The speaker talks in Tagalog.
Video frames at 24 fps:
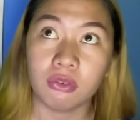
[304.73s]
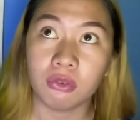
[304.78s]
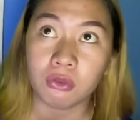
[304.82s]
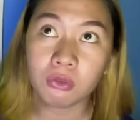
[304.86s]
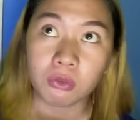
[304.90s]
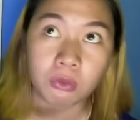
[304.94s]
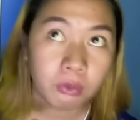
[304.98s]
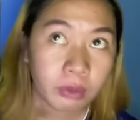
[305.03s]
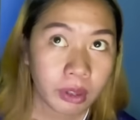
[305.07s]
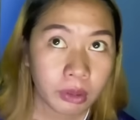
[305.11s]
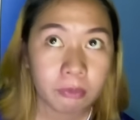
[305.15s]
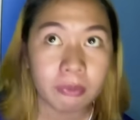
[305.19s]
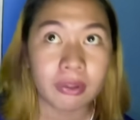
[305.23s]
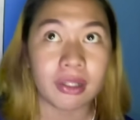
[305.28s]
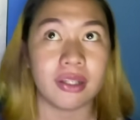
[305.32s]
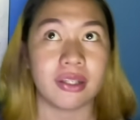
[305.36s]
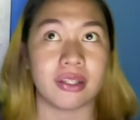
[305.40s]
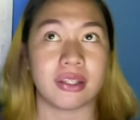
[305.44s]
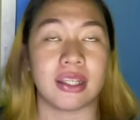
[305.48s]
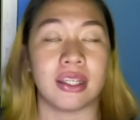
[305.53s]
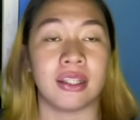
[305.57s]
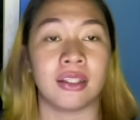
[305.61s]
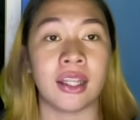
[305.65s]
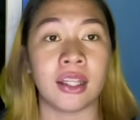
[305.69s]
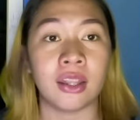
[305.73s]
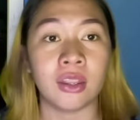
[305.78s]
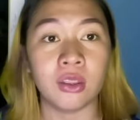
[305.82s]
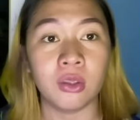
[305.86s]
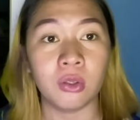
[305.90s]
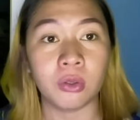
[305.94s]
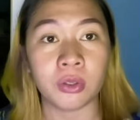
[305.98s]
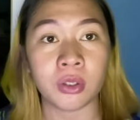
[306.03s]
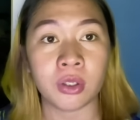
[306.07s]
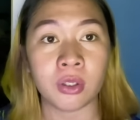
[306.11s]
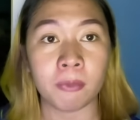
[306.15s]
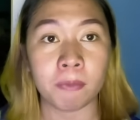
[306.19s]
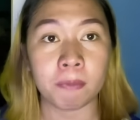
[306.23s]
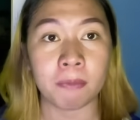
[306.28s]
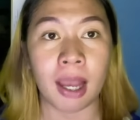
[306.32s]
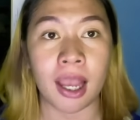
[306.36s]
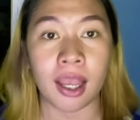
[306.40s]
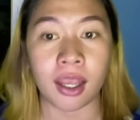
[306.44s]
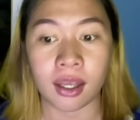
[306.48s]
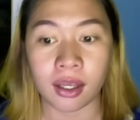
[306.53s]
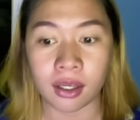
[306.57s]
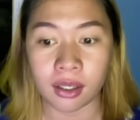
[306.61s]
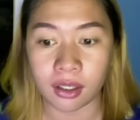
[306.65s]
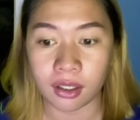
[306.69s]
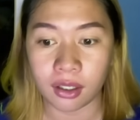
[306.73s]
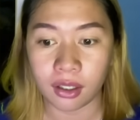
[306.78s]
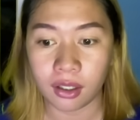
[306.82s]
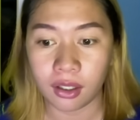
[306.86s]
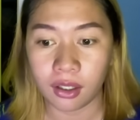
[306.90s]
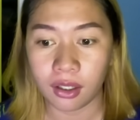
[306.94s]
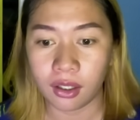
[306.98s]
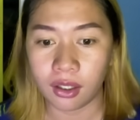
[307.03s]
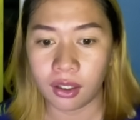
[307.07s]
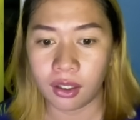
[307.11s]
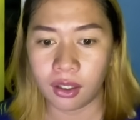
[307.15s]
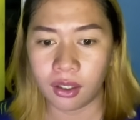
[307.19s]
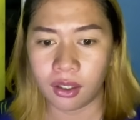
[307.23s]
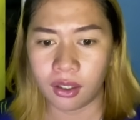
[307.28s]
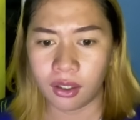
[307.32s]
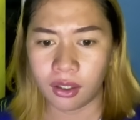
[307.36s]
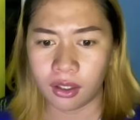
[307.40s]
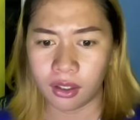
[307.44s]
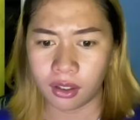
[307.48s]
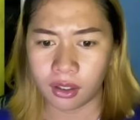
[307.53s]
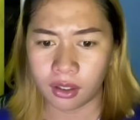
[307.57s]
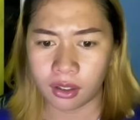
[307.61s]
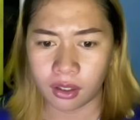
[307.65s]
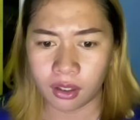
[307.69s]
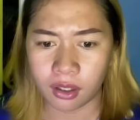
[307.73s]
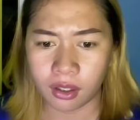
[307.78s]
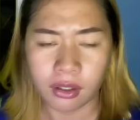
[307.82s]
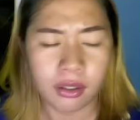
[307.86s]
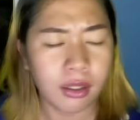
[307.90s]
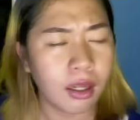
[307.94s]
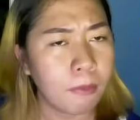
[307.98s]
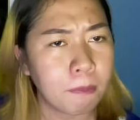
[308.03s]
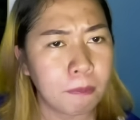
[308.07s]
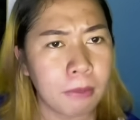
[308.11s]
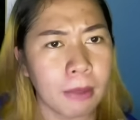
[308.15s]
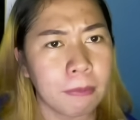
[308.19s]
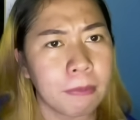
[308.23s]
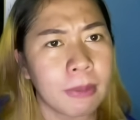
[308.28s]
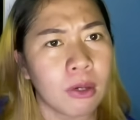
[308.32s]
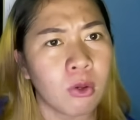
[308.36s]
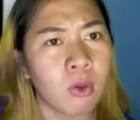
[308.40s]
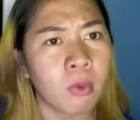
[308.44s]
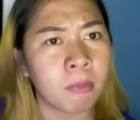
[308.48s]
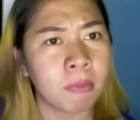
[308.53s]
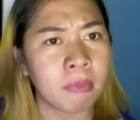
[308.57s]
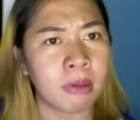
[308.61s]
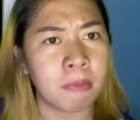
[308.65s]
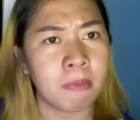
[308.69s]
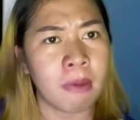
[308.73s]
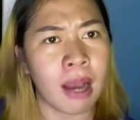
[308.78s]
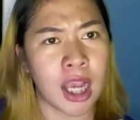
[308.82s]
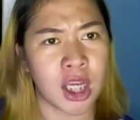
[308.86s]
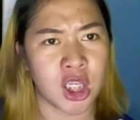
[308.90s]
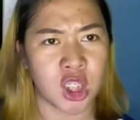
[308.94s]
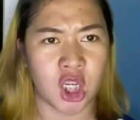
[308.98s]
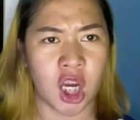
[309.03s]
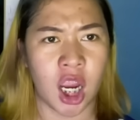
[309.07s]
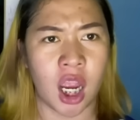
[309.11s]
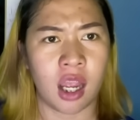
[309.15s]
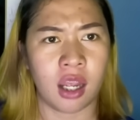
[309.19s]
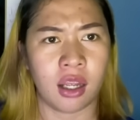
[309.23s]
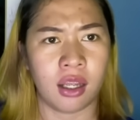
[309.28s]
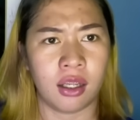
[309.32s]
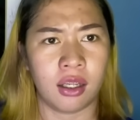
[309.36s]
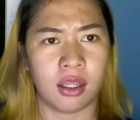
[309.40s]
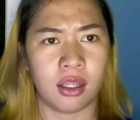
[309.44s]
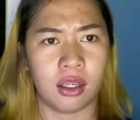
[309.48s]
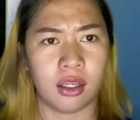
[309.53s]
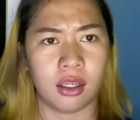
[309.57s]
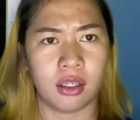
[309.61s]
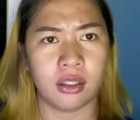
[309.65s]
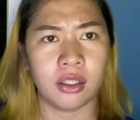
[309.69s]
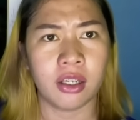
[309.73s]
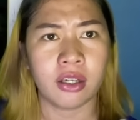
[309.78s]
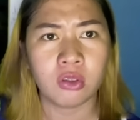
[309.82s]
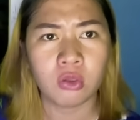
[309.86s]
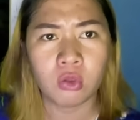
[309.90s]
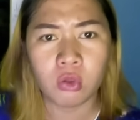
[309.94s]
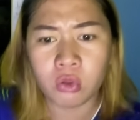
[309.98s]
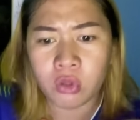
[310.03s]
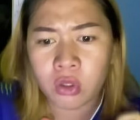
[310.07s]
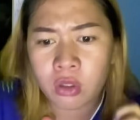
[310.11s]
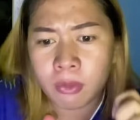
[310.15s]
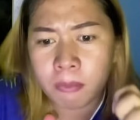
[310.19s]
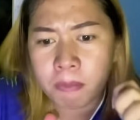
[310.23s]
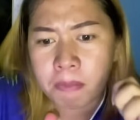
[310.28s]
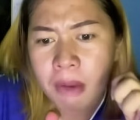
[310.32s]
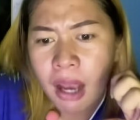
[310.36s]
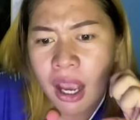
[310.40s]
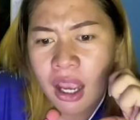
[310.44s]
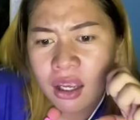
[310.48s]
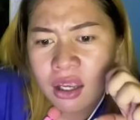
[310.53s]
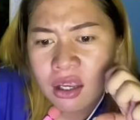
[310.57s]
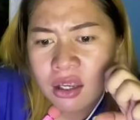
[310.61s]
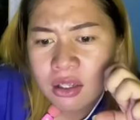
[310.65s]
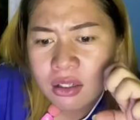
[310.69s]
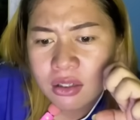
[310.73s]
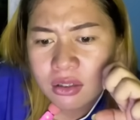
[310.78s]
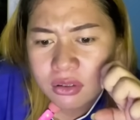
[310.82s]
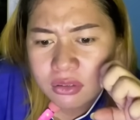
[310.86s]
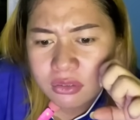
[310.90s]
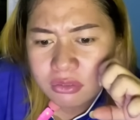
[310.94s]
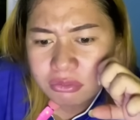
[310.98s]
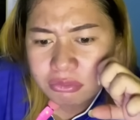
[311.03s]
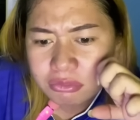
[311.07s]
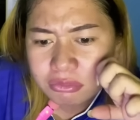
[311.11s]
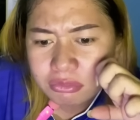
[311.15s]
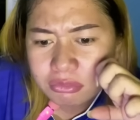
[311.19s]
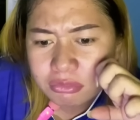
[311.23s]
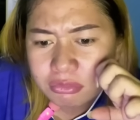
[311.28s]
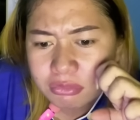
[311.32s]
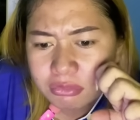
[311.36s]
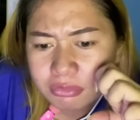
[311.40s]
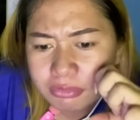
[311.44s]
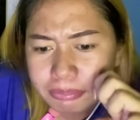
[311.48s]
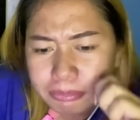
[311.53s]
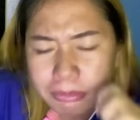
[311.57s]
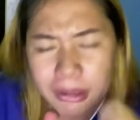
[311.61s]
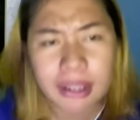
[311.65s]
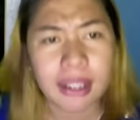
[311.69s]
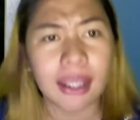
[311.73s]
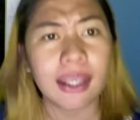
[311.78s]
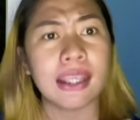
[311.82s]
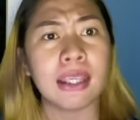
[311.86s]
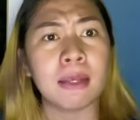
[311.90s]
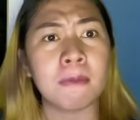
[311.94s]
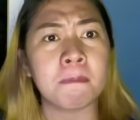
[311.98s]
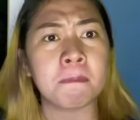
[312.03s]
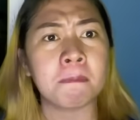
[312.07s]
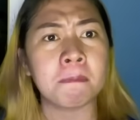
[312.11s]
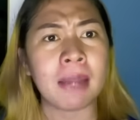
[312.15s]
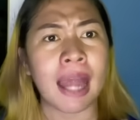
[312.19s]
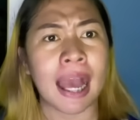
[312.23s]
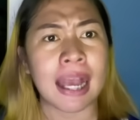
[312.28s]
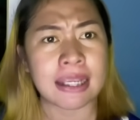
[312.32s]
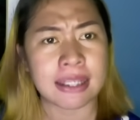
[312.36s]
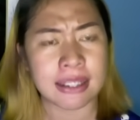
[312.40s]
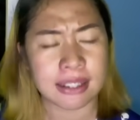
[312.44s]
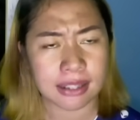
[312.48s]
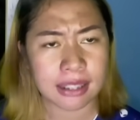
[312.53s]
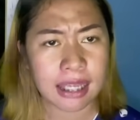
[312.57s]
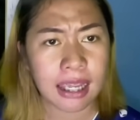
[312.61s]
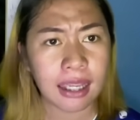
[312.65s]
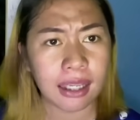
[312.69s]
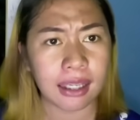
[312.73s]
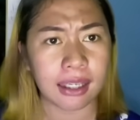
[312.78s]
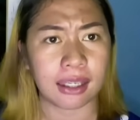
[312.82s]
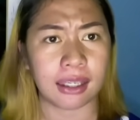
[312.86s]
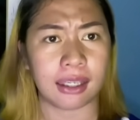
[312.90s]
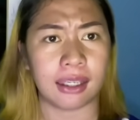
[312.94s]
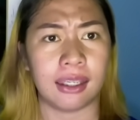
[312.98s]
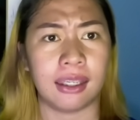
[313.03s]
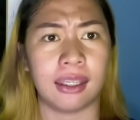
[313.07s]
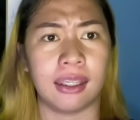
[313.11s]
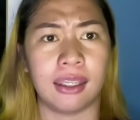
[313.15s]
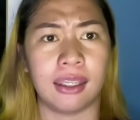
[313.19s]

we will see, nandoon yung parang nagpapakumbaba siya. Nandoon yung parang pagiging plastic